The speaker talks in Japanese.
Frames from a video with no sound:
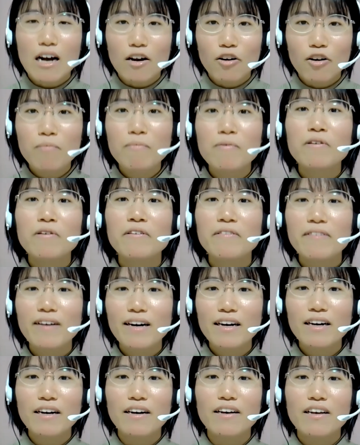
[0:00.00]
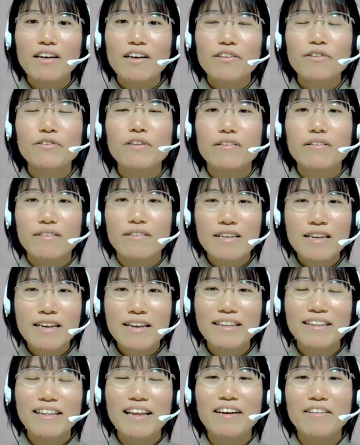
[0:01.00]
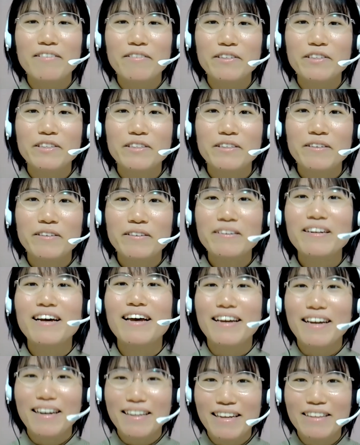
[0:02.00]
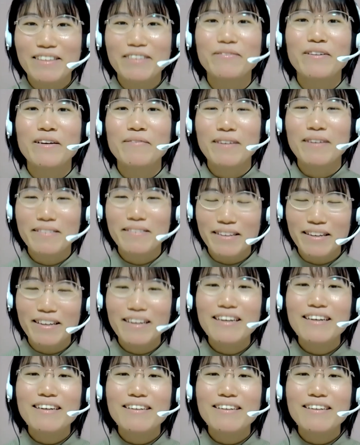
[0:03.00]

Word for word: 主は、そうです2.5週ぐらいかなと思います。